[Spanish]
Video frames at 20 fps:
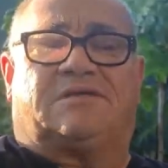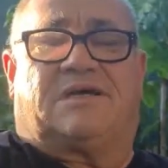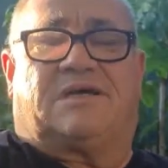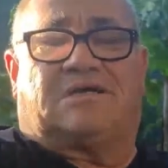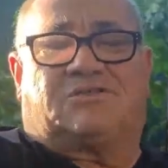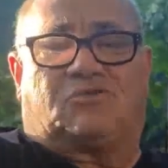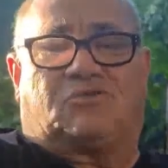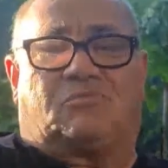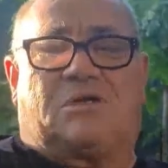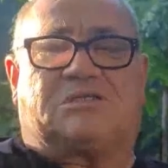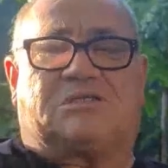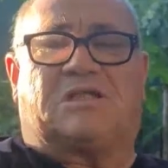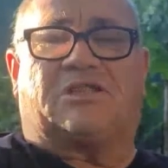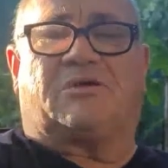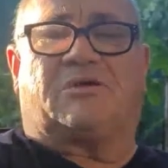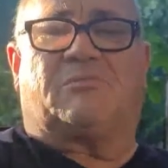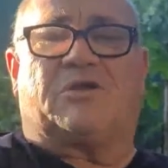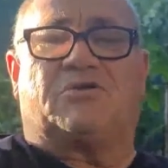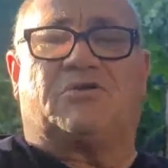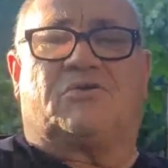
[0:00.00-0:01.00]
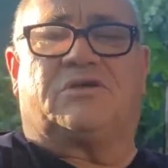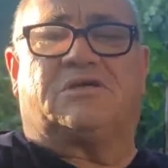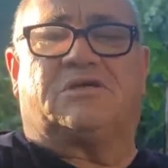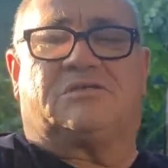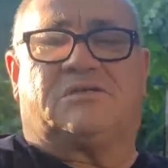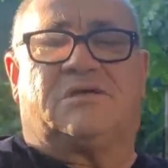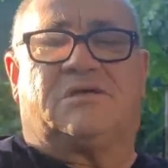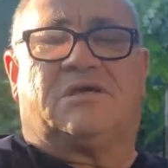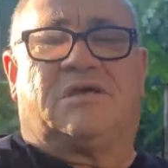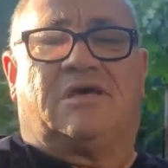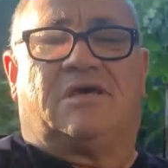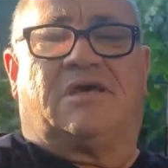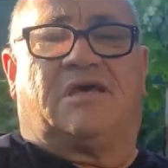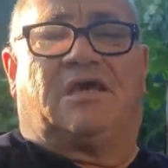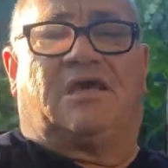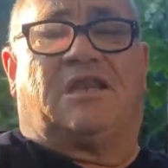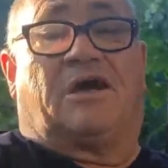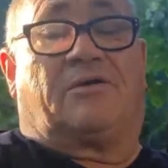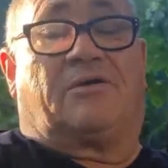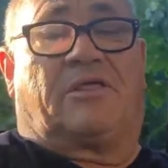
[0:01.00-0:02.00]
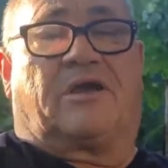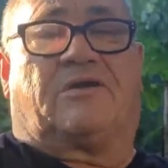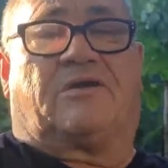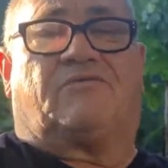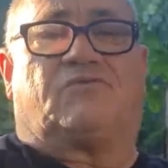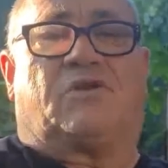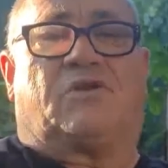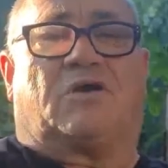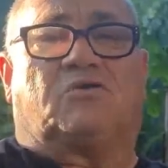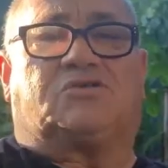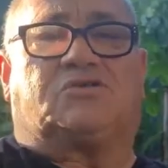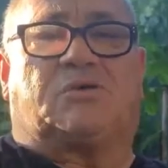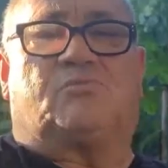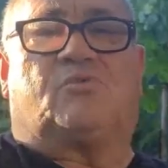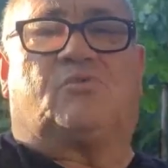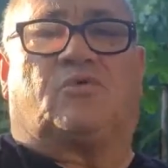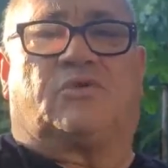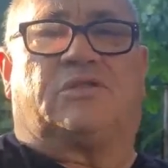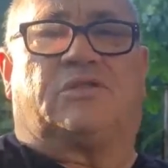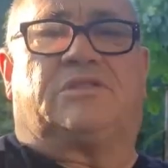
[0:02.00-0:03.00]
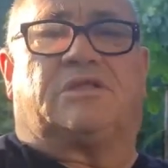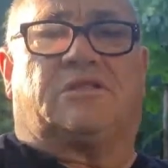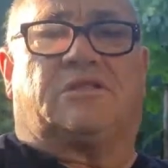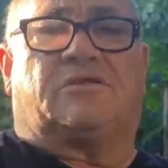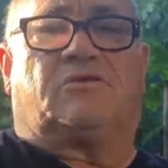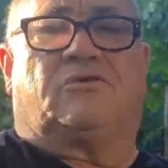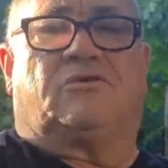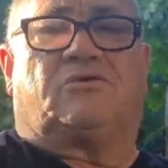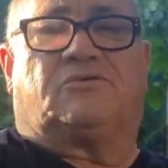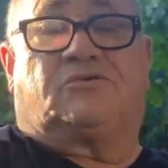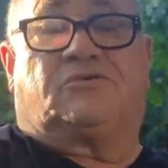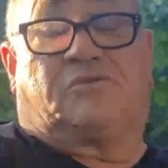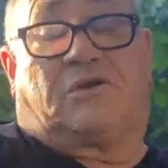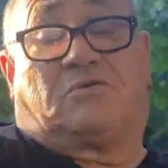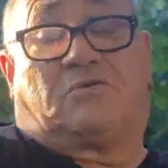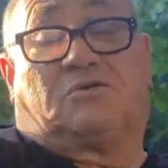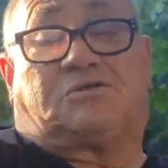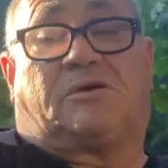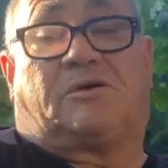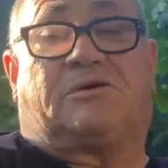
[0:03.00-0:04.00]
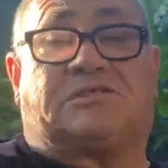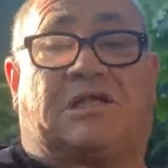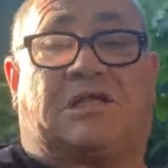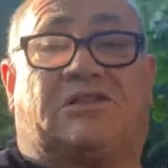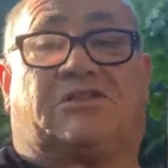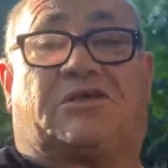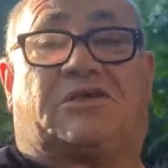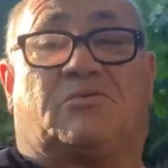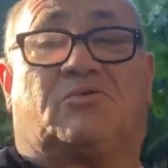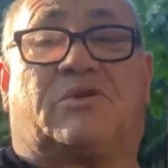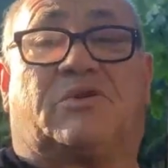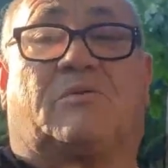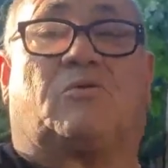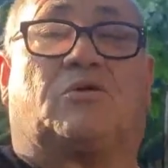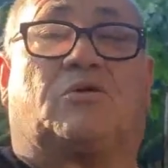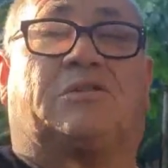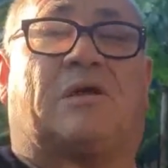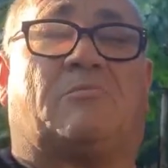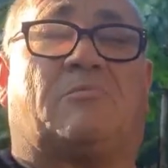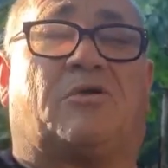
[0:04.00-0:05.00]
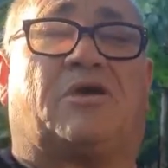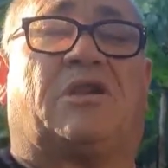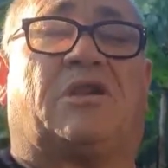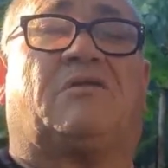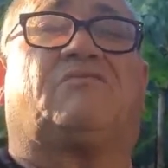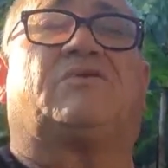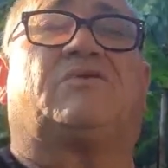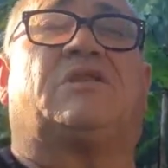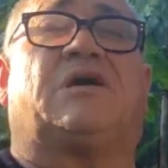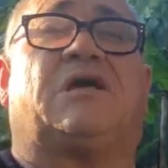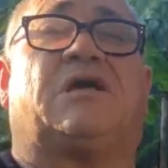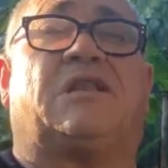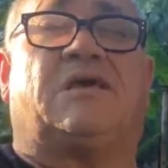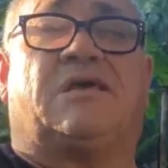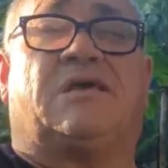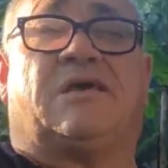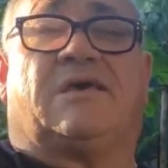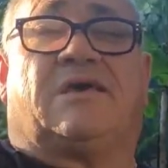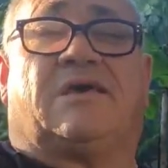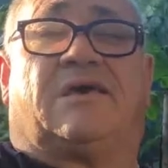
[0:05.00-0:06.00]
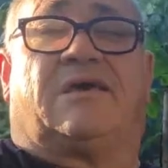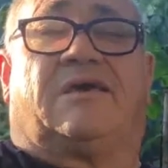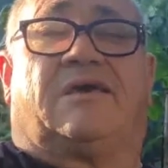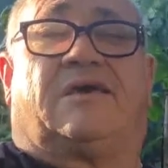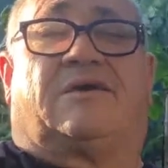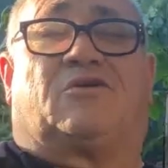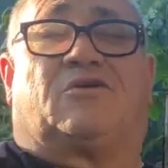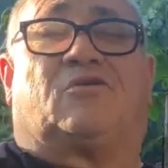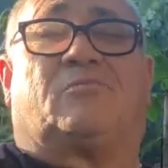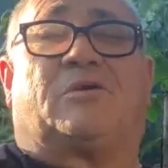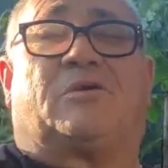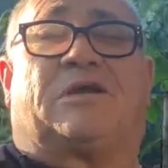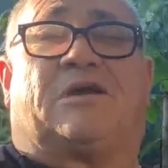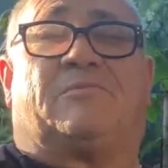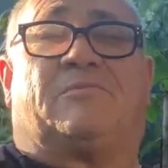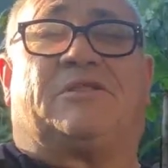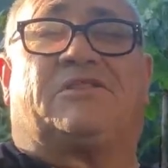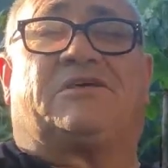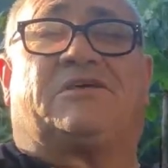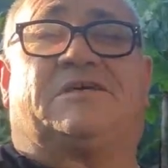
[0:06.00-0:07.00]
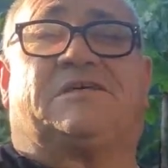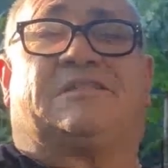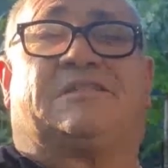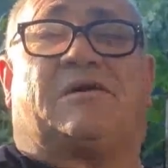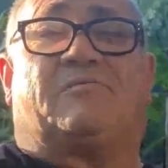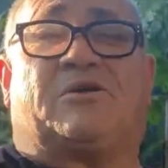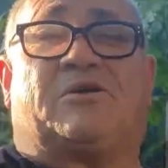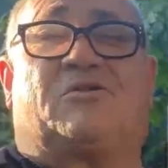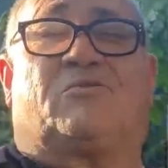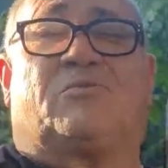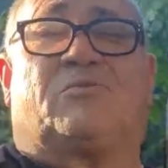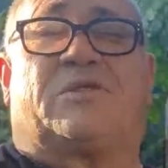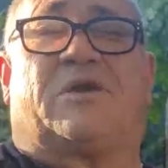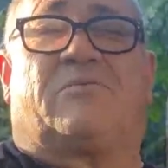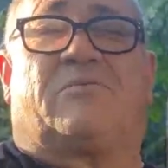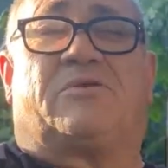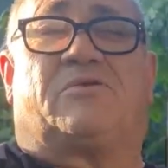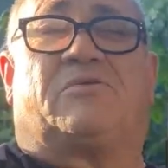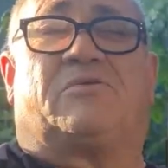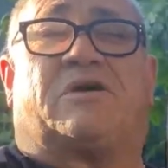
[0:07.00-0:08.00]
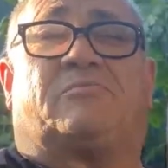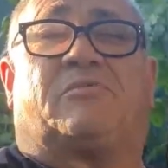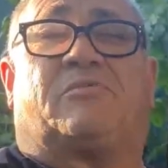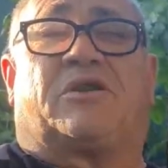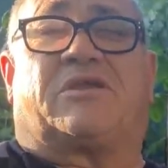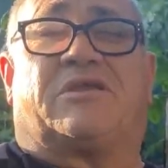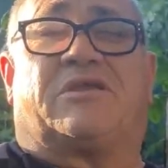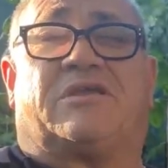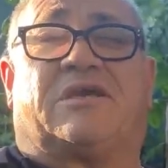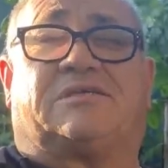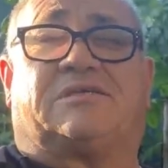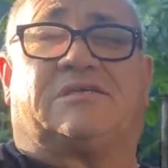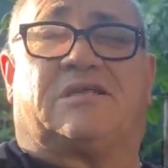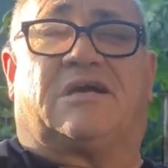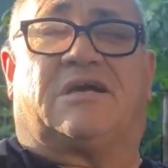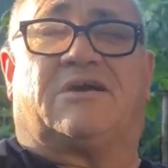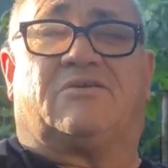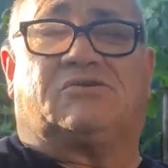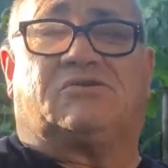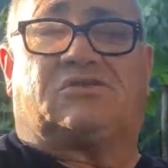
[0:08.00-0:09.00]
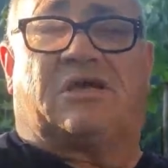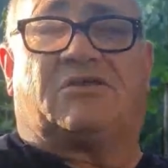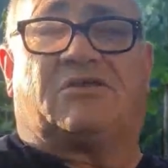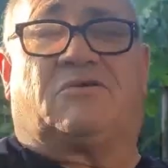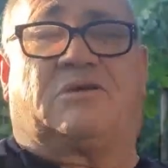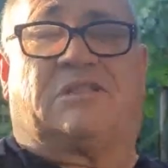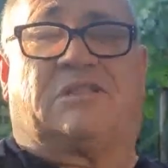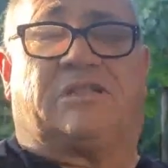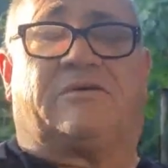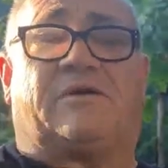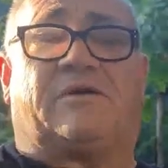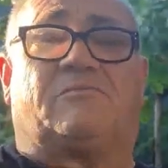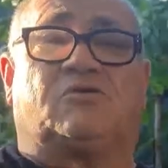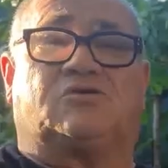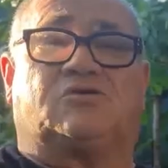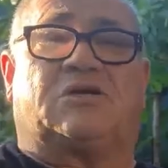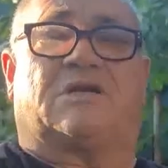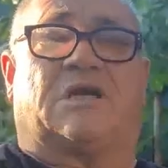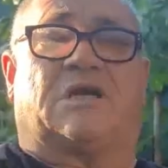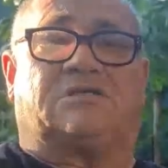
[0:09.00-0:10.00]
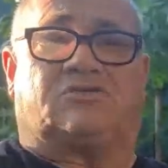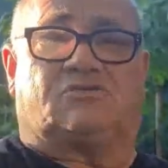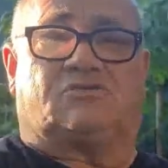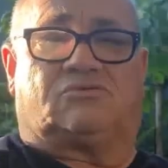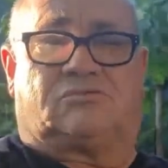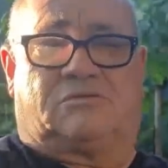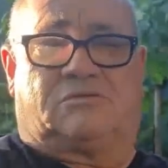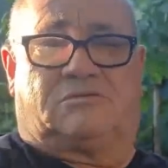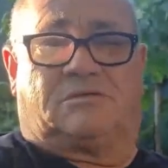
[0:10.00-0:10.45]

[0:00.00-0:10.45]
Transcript: ya que son bastante mayores, y la verdad que fue una cosa muy bonita, una cosa bastante buena, porque también al final, económicamente, también nos venía bien unas perrillas en aquellos años que andábamos escasos,